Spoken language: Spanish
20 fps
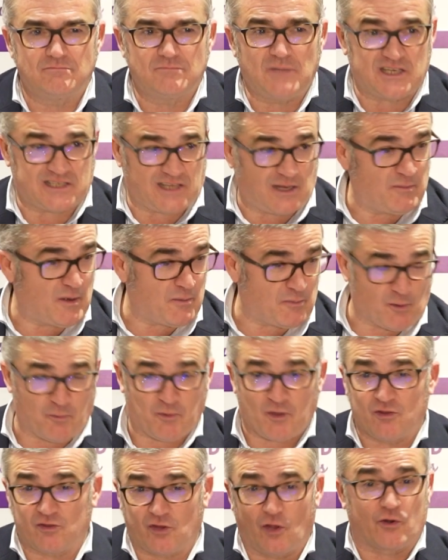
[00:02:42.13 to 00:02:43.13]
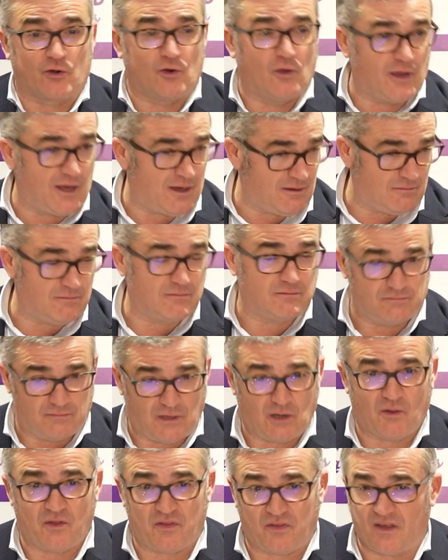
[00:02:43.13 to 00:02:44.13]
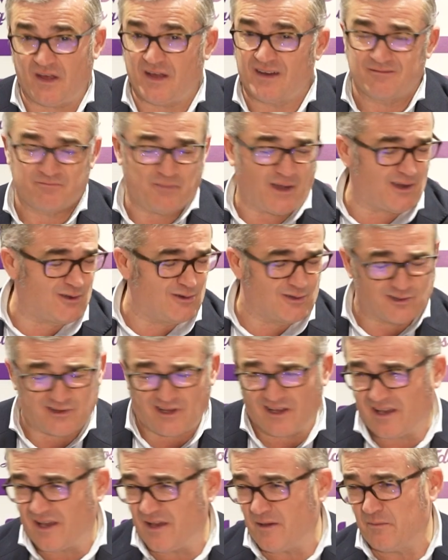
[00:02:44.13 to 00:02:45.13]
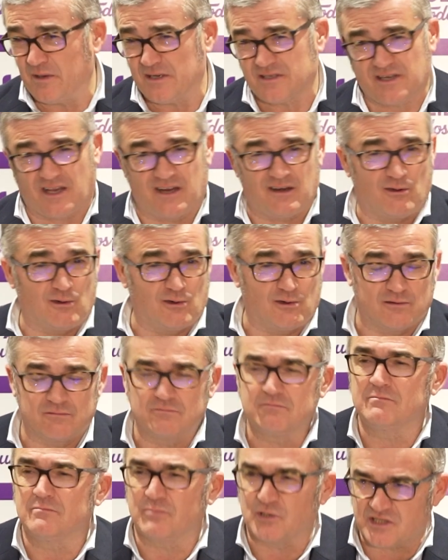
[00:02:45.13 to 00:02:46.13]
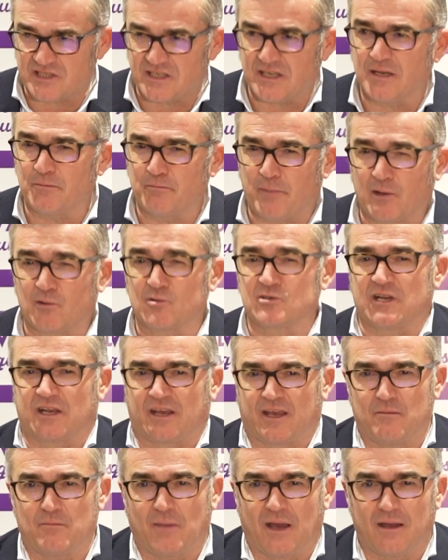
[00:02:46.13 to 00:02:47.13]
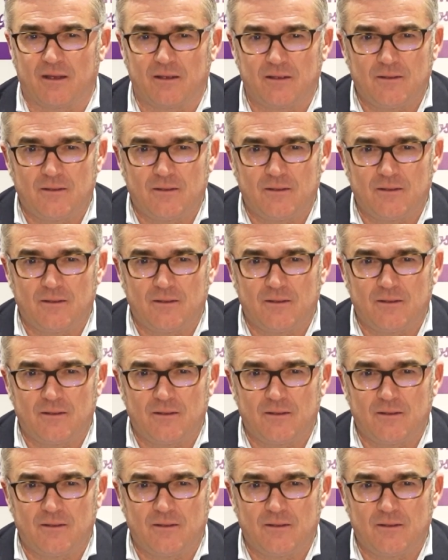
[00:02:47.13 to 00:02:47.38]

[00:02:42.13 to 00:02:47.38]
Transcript: Hasta en mi propio entorno, ¿eh? Me lo decían, Paco, no te quemes, que no. Pues sí, Paco se quema.